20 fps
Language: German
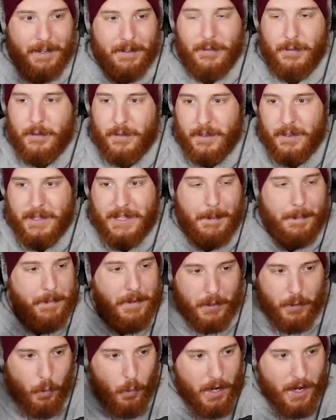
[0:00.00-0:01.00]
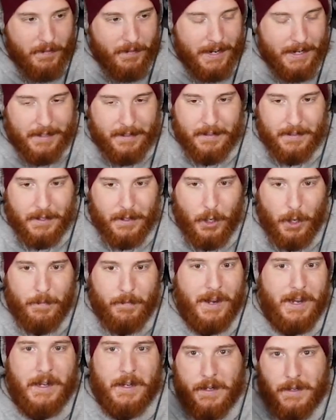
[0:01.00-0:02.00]
Also äh, ich habe mir Cola-Weizen genommen,
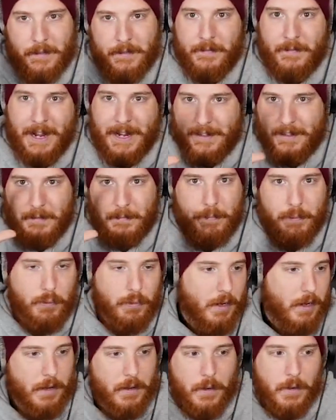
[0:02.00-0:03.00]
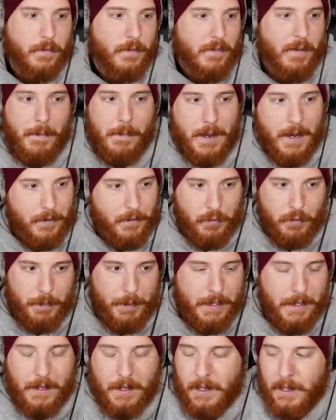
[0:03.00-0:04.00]
weil Weizen pur irgendwie war mir dann zu
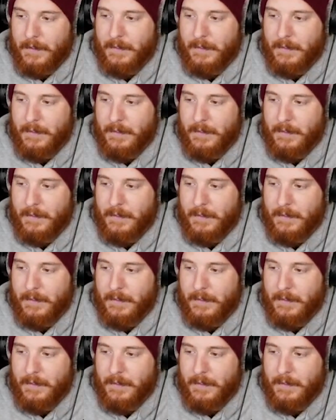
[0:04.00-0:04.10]
bitter,